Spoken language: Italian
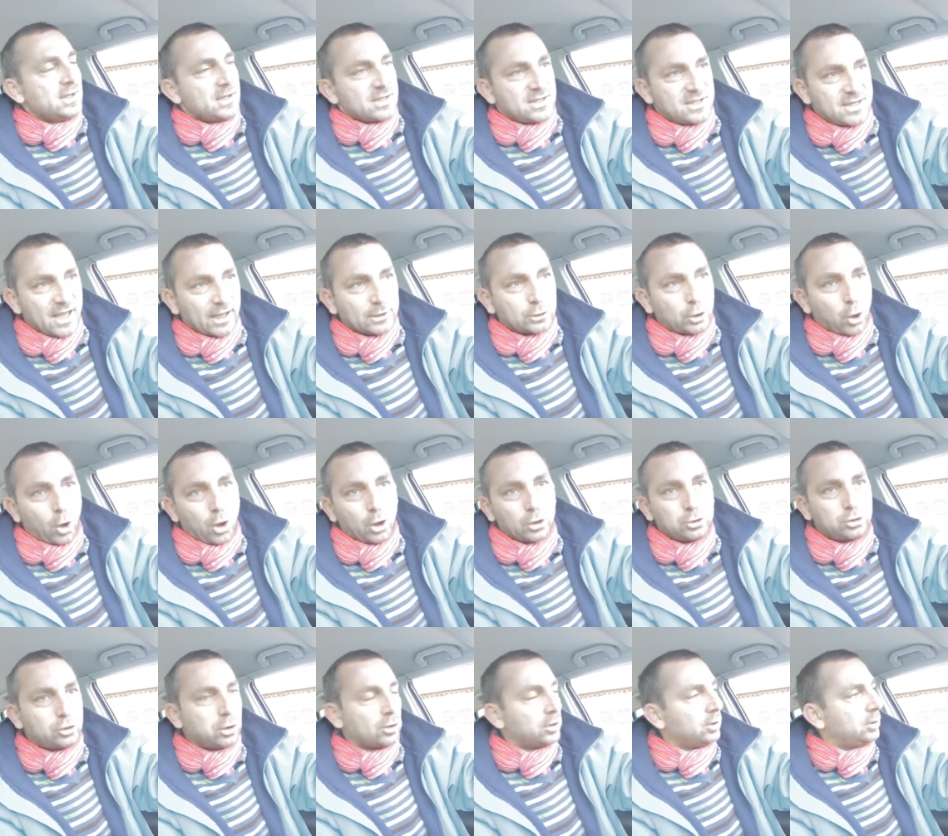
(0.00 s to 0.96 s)
si è
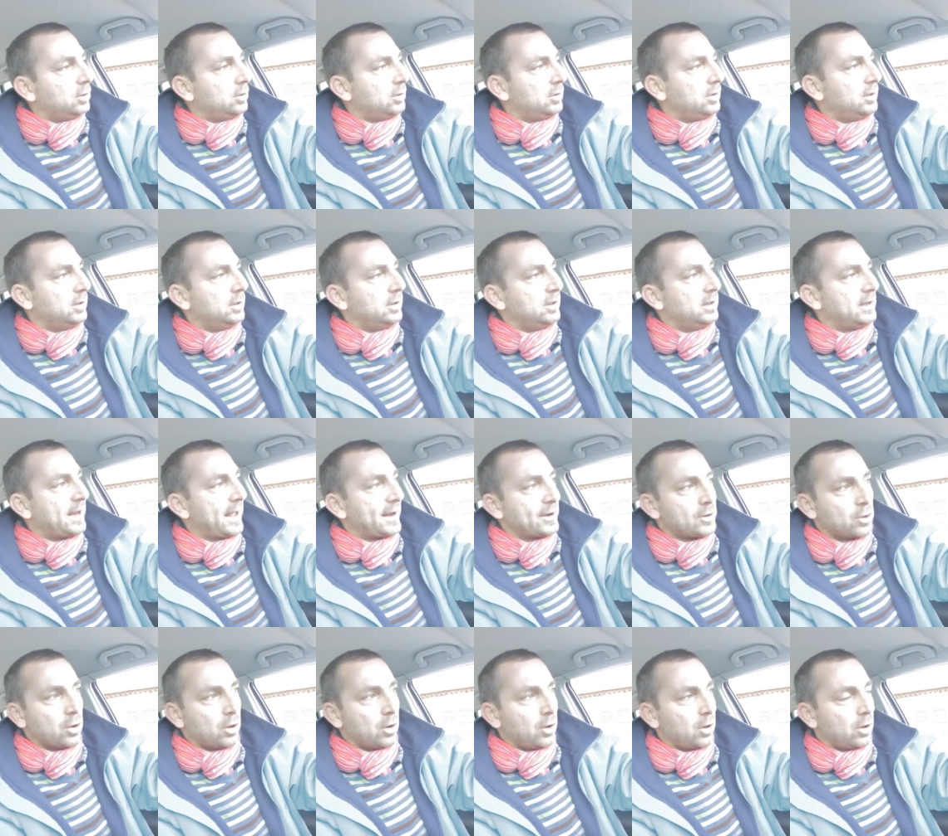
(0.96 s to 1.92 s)
tolto, eh,
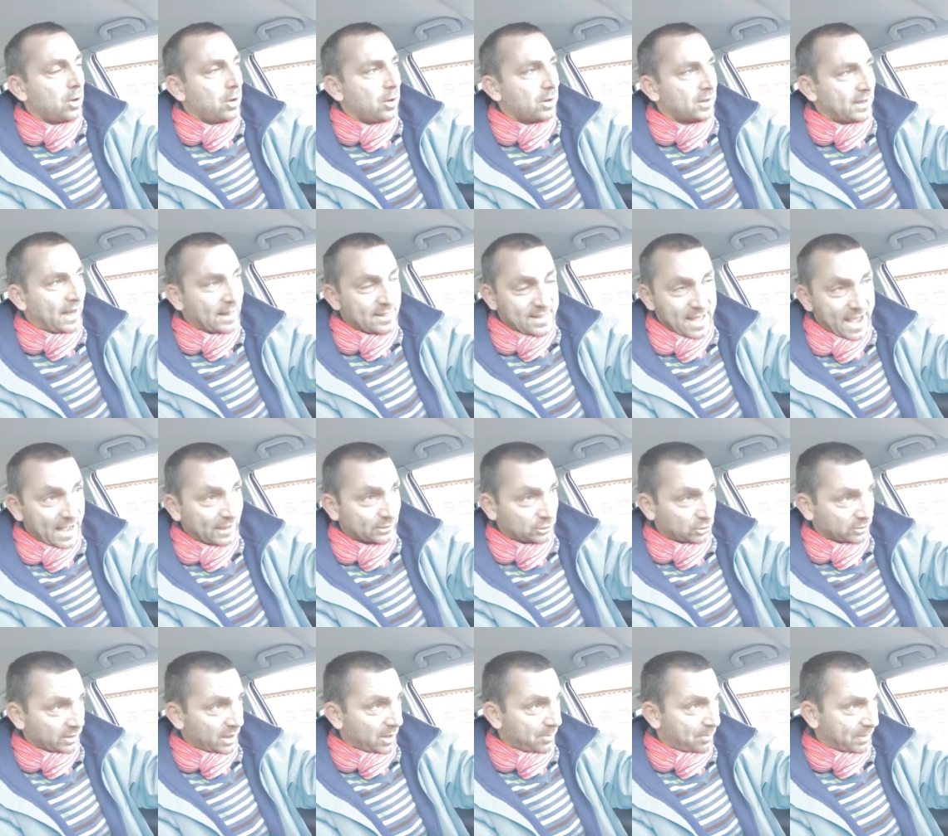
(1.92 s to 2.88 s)
l'hanno
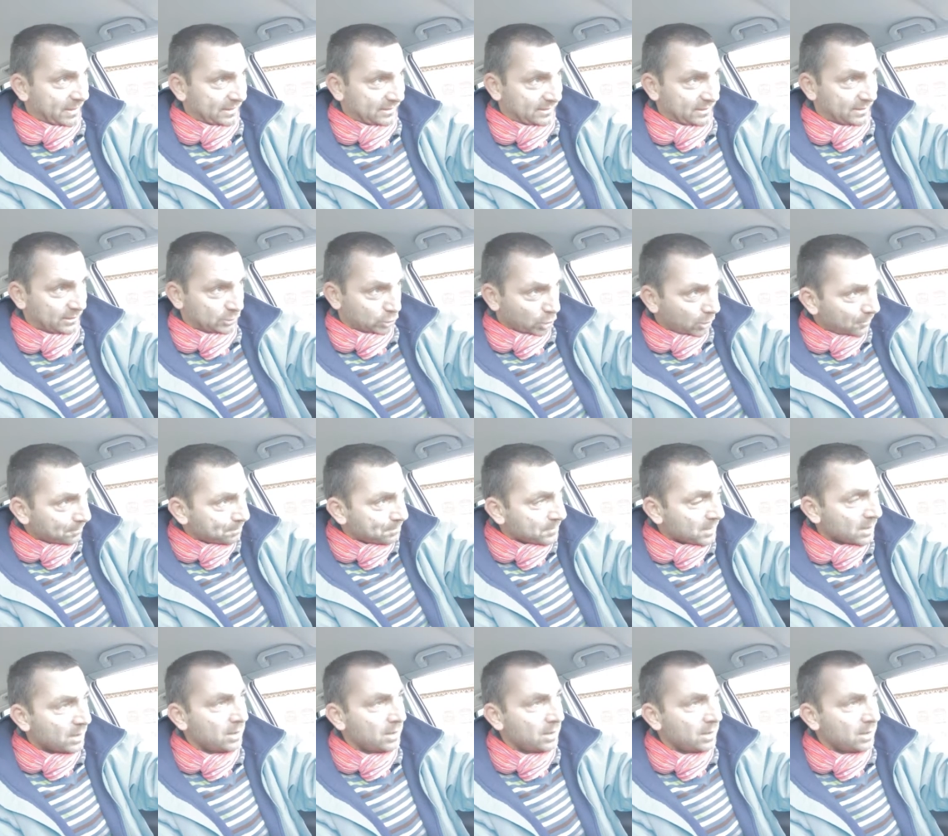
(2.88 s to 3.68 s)
radiato dal partito